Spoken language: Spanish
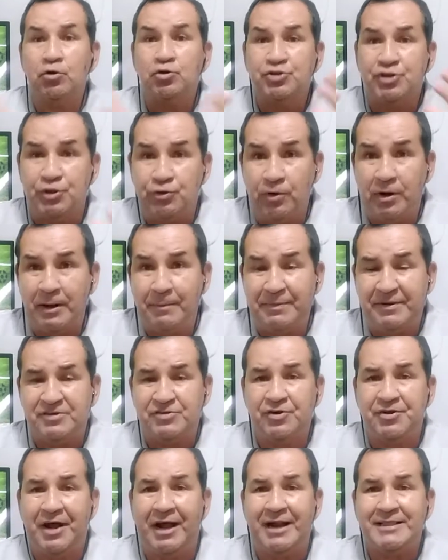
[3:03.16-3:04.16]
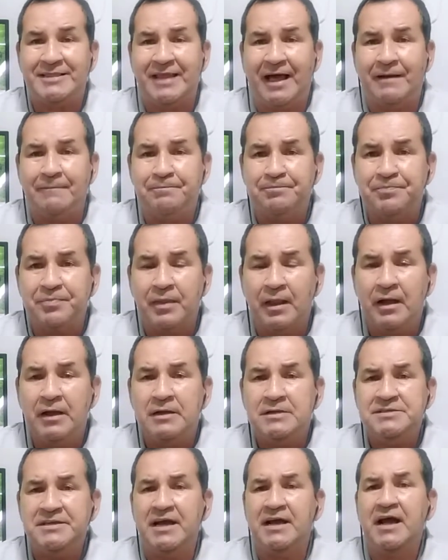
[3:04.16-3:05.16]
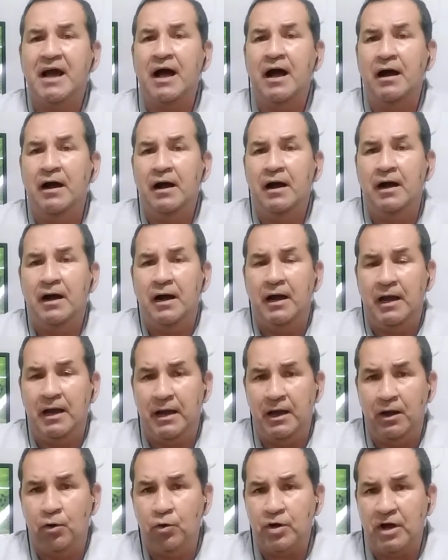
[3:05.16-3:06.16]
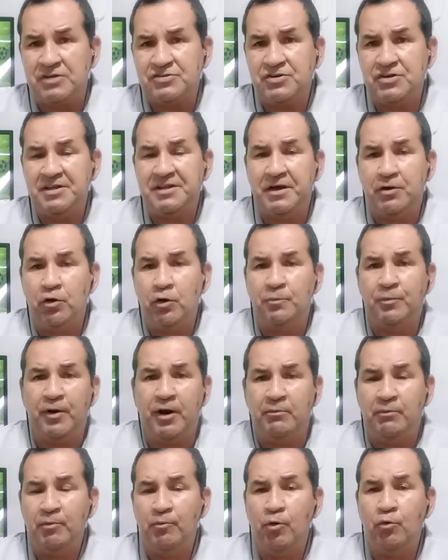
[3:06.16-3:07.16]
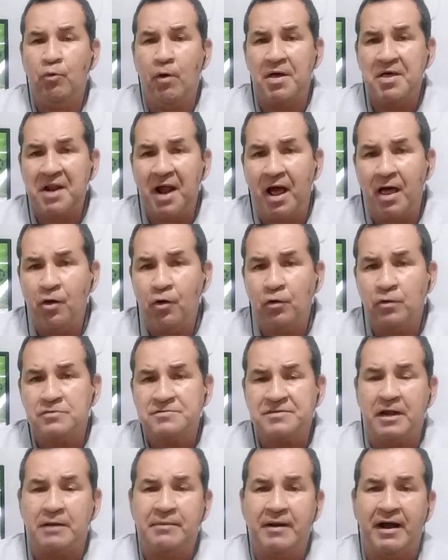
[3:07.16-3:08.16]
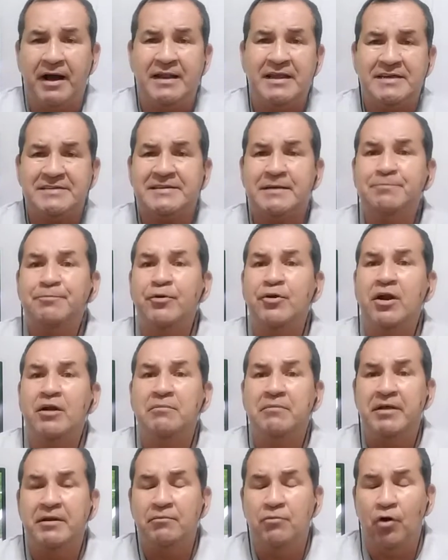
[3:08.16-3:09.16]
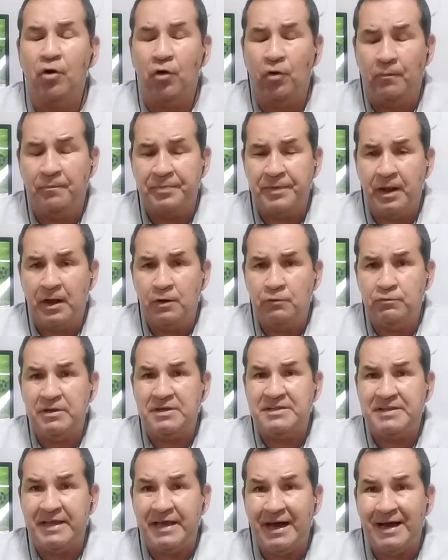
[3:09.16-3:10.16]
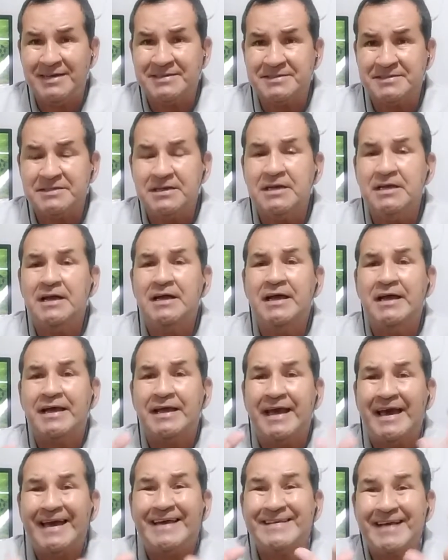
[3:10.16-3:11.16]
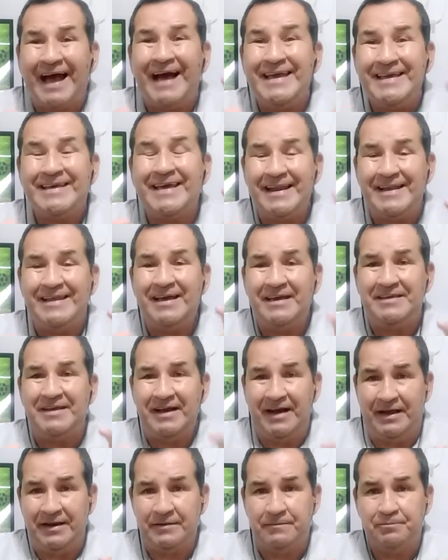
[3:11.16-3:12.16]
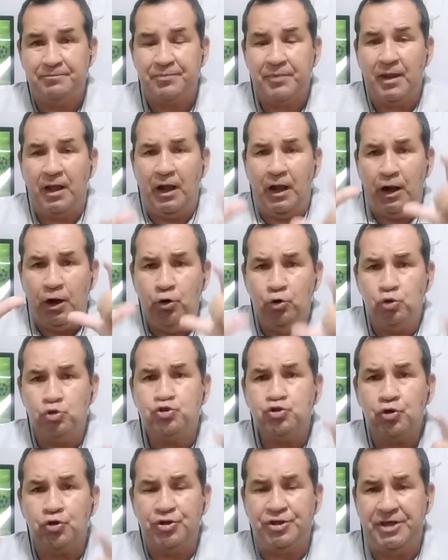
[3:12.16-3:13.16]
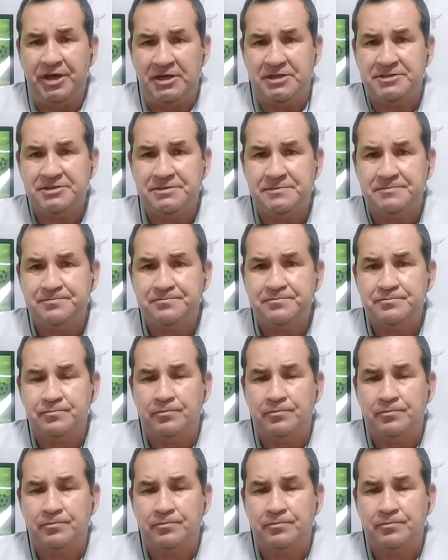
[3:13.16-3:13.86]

continúa la presión alta, llega eh, ocasiones de gol por el mismo cuadrado, salva por el mismo Luis Díaz, que ahí quería llegar. Lucho Díaz.